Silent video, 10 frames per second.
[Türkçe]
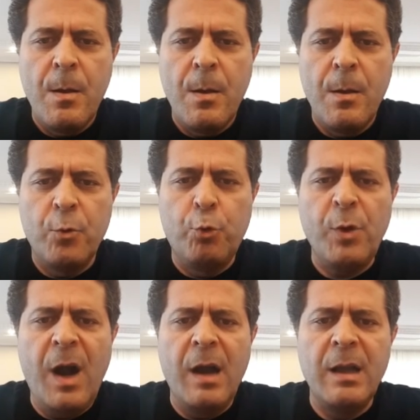Düşük
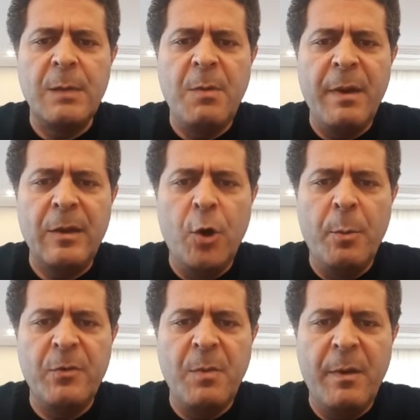ağırlıklı bebek
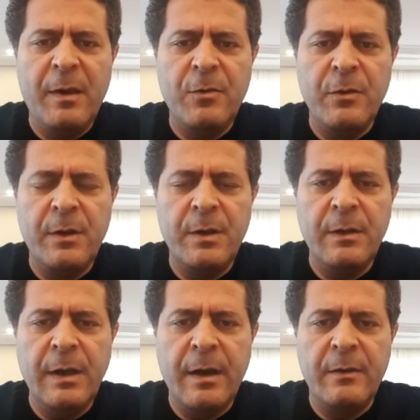doğması bebek için sıkıntı
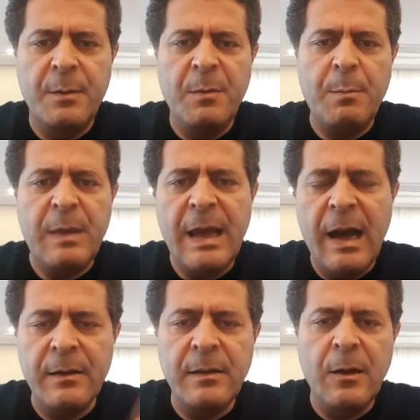yaratır mı?
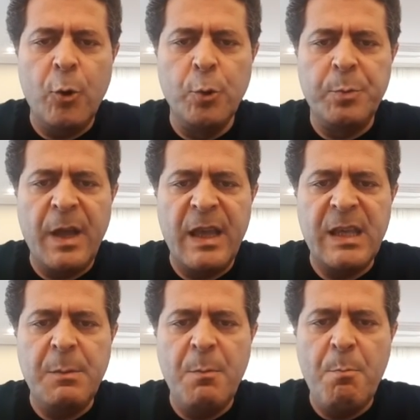Miyadında olup da
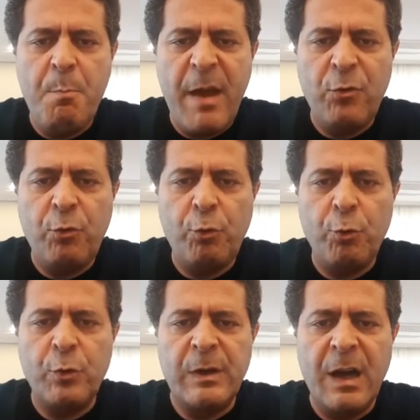
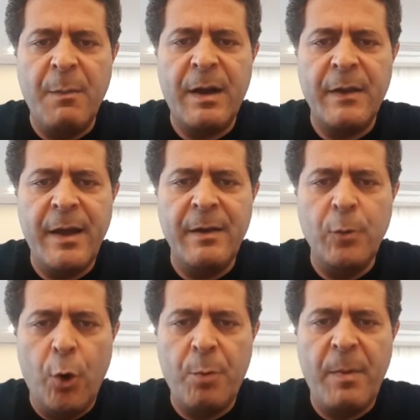2500 grama kadar
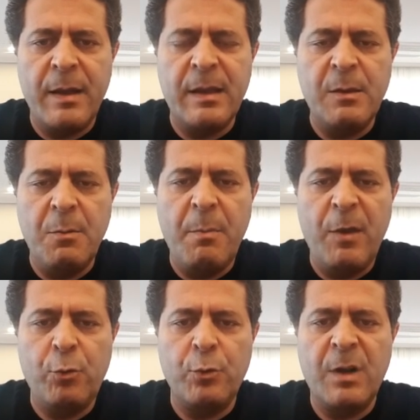normal.
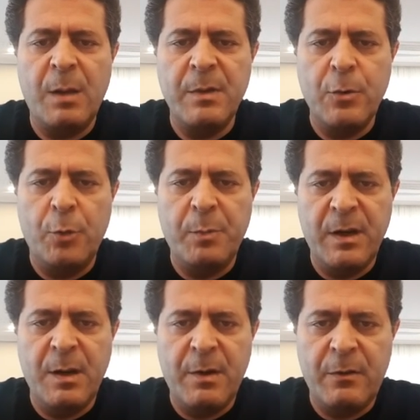2500 gramla 4000
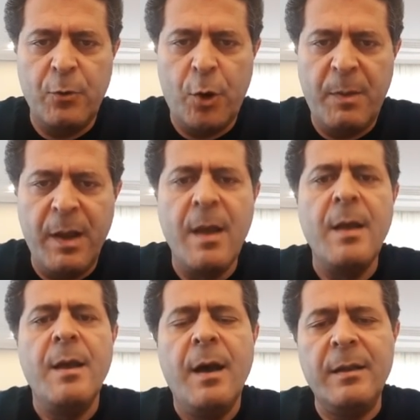gram arası normal.
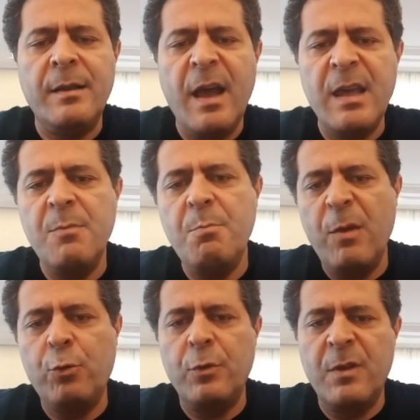Hatta
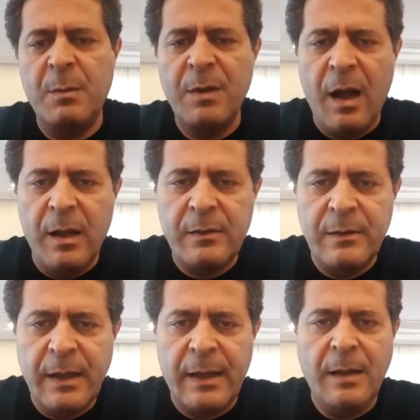2500 gramın
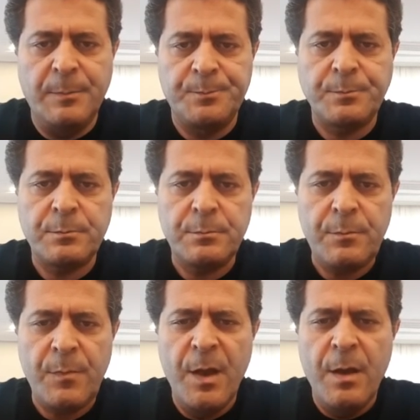altında da
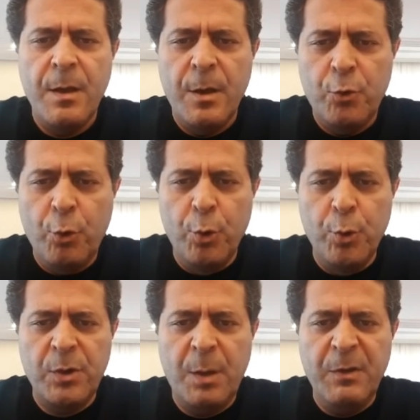
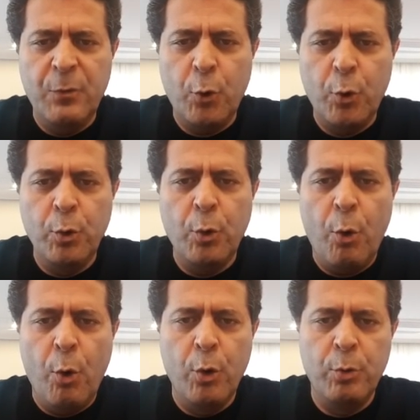çoğunlukla bir sorun
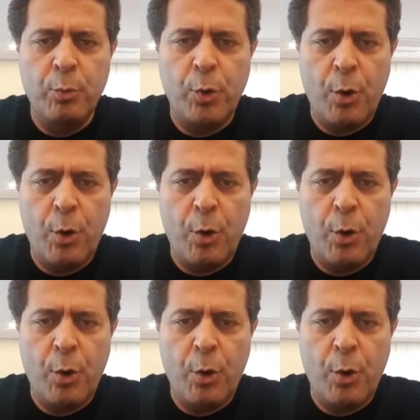olmuyor.